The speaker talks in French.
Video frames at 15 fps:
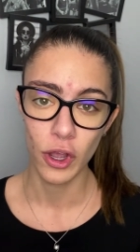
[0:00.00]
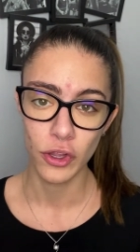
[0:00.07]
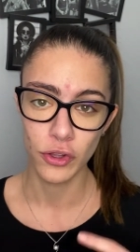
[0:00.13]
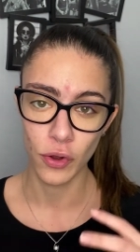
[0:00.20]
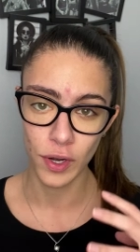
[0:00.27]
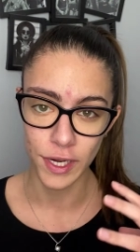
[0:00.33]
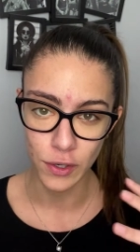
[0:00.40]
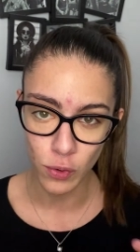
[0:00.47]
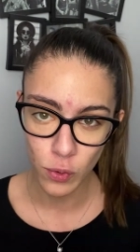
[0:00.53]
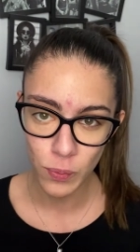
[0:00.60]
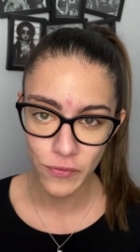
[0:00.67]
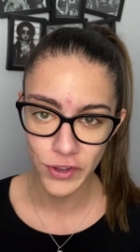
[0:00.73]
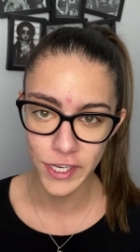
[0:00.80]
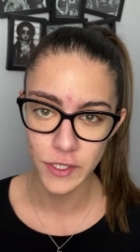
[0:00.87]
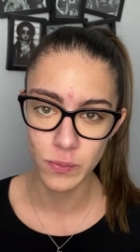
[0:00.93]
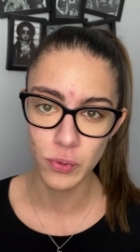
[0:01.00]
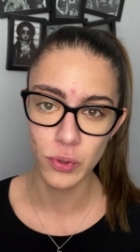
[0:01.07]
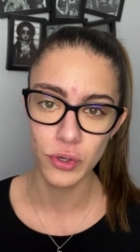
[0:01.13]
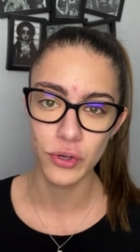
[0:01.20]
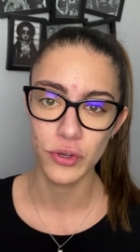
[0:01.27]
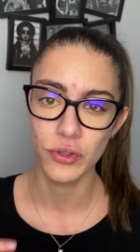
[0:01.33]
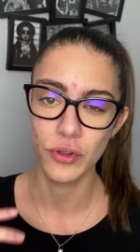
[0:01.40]
dans les groupes
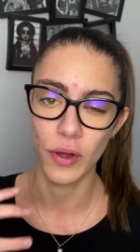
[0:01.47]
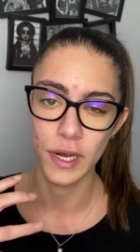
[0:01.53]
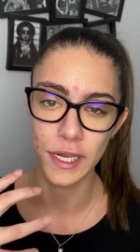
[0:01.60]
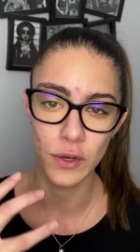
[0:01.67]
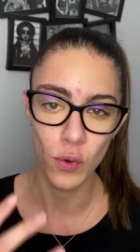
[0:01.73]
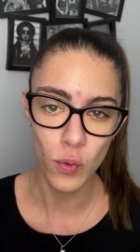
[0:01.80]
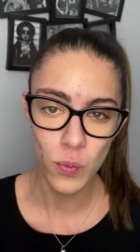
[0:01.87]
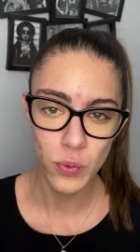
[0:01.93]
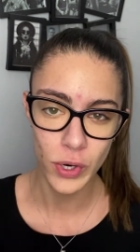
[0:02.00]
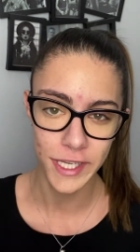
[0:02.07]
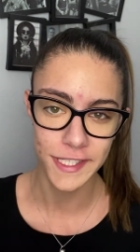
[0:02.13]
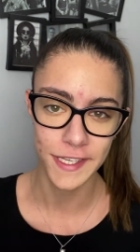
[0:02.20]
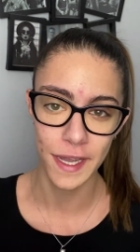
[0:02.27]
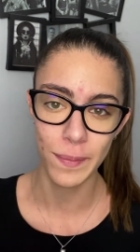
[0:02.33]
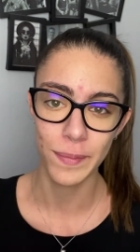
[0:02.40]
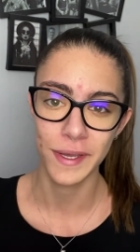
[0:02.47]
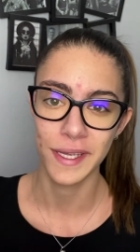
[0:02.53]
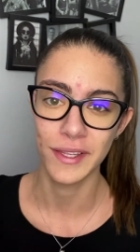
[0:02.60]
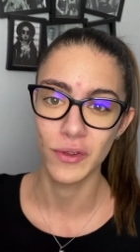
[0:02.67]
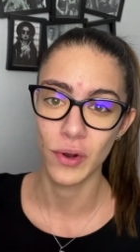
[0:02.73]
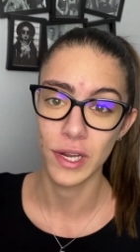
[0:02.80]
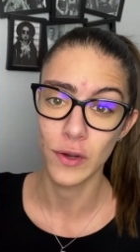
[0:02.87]
Facebook, dans les groupes WhatsApp et
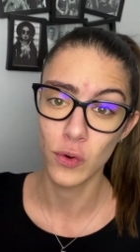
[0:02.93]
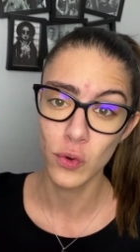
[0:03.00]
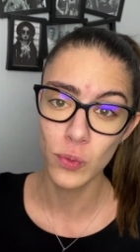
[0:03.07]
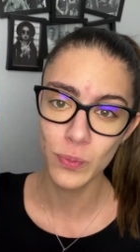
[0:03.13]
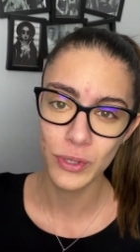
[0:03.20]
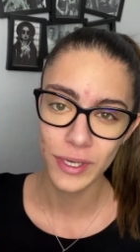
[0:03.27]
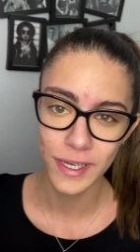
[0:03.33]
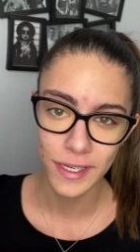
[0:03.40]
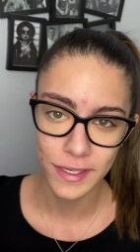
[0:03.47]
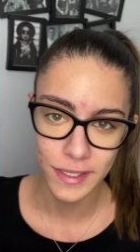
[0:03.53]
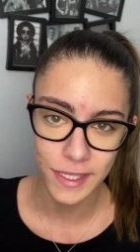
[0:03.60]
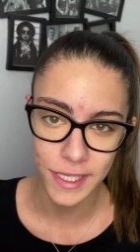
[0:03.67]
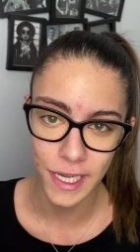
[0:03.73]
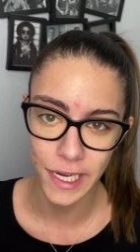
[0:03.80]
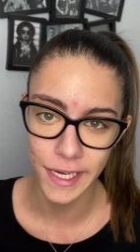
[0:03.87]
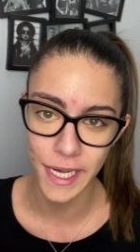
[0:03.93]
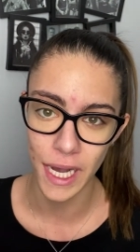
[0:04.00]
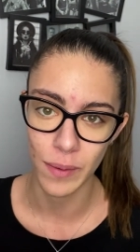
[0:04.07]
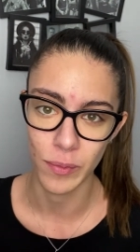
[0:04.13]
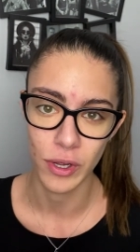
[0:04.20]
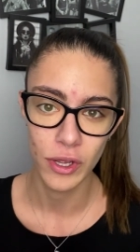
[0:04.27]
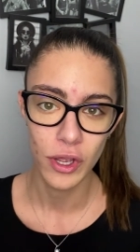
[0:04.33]
dans les groupes
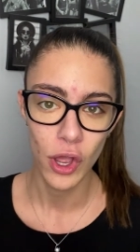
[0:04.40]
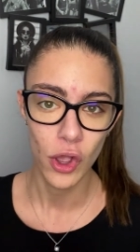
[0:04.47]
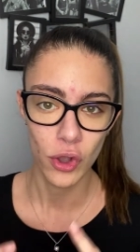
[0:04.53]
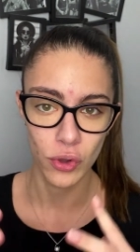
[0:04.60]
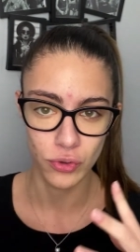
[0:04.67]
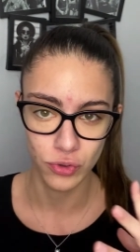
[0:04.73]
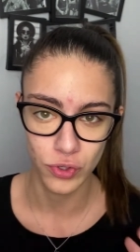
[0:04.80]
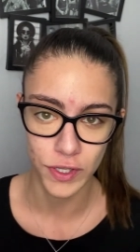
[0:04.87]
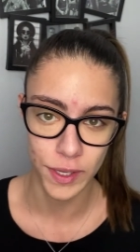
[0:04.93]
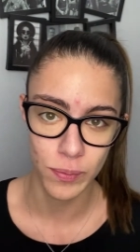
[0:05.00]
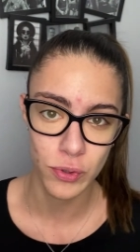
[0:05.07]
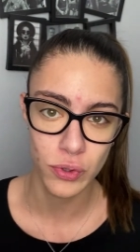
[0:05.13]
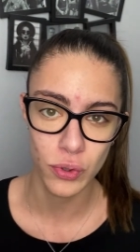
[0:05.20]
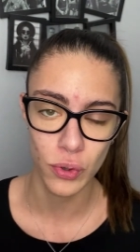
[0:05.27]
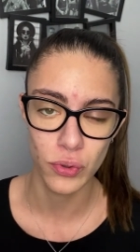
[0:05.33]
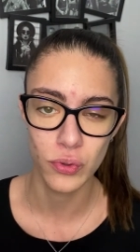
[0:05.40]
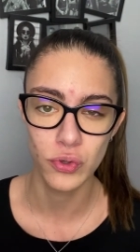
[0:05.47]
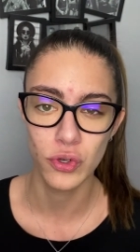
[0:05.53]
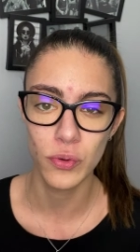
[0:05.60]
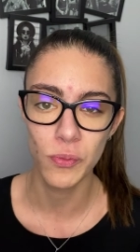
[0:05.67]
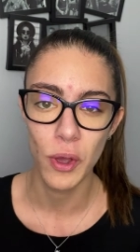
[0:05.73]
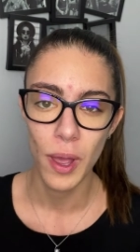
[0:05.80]
Telegram. Quand tu débutes sur
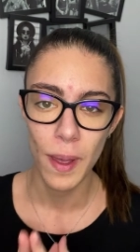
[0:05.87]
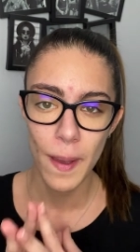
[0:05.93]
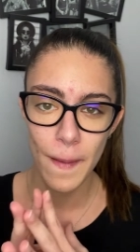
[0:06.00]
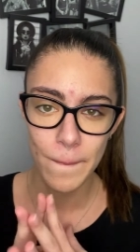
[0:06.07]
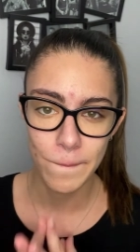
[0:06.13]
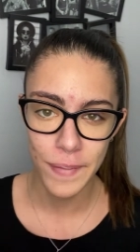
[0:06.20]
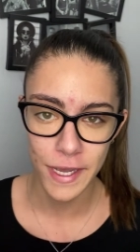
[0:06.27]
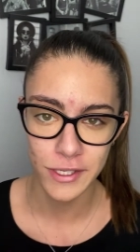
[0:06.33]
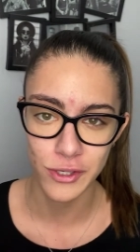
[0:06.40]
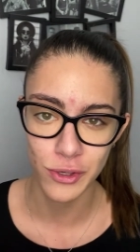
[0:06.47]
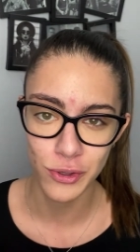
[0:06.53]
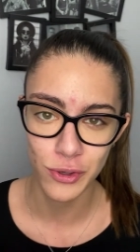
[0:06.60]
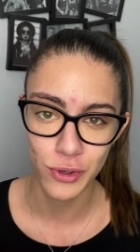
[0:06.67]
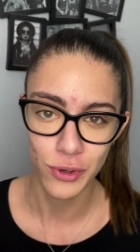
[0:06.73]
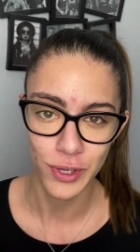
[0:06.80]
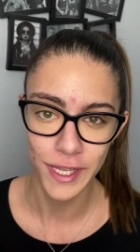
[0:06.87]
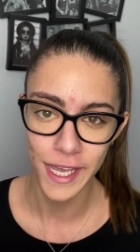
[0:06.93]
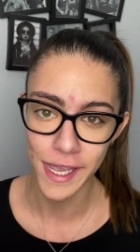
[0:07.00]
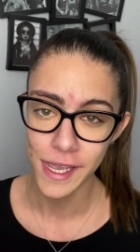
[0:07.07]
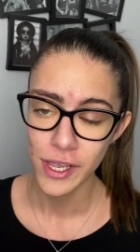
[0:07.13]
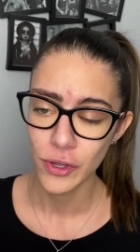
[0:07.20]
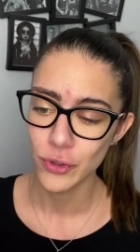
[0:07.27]
YouTube, personne te
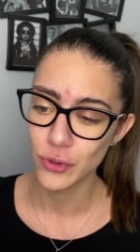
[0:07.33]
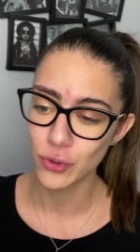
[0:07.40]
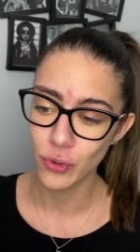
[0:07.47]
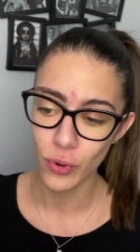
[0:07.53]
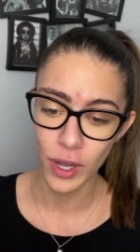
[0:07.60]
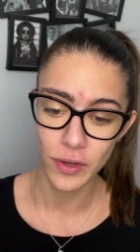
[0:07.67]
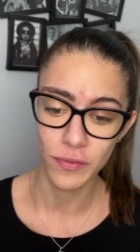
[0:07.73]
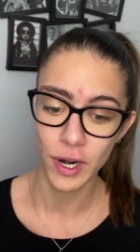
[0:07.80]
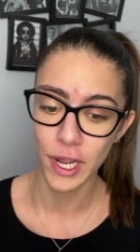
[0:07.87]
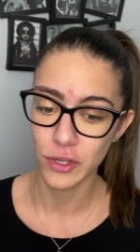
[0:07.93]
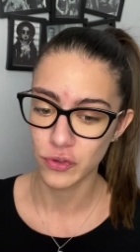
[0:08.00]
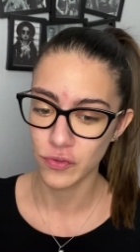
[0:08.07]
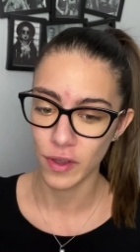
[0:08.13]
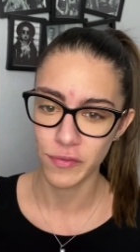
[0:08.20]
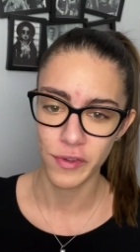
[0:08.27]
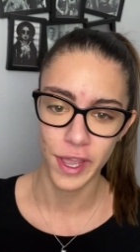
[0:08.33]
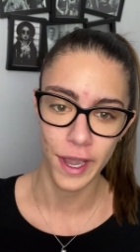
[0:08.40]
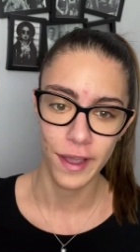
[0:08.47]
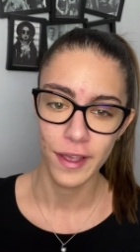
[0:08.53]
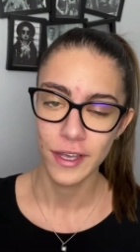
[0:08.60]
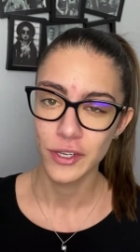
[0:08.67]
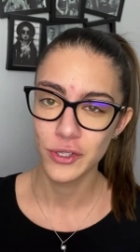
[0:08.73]
connaît, tu crois que voilà, tu vas faire
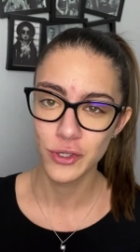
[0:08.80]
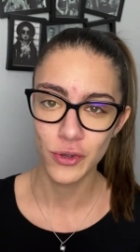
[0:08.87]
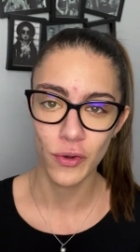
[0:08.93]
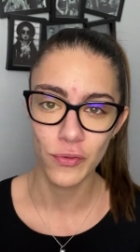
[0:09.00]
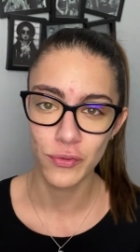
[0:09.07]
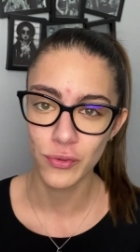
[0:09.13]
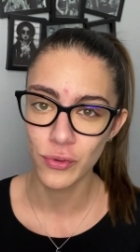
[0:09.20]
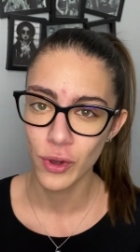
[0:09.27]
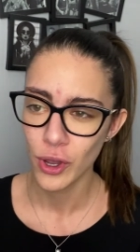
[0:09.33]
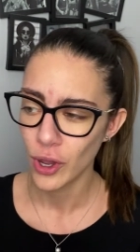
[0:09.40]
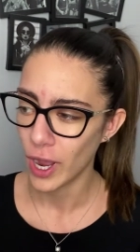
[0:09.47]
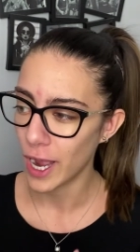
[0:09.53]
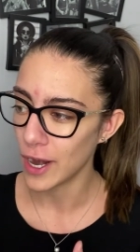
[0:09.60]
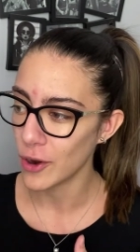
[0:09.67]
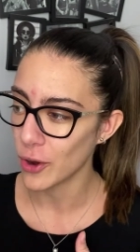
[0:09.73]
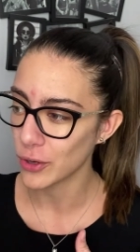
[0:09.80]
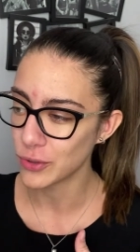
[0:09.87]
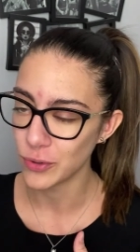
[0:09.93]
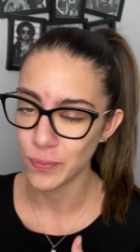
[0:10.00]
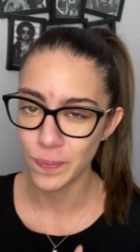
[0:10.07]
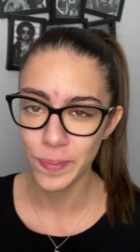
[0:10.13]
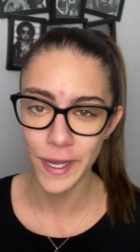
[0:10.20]
100 vues alors que
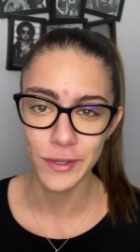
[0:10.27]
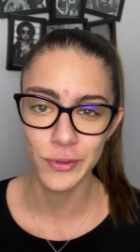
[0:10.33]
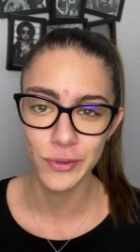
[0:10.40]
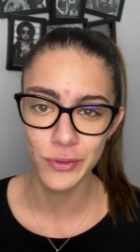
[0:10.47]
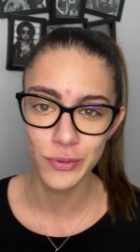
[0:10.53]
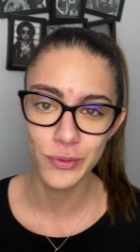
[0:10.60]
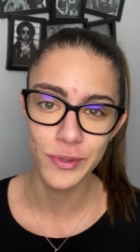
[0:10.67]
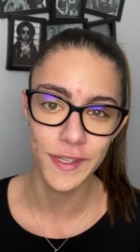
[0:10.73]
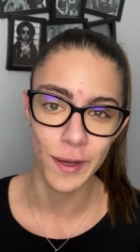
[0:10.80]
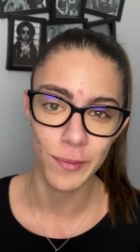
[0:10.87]
pas du tout, ta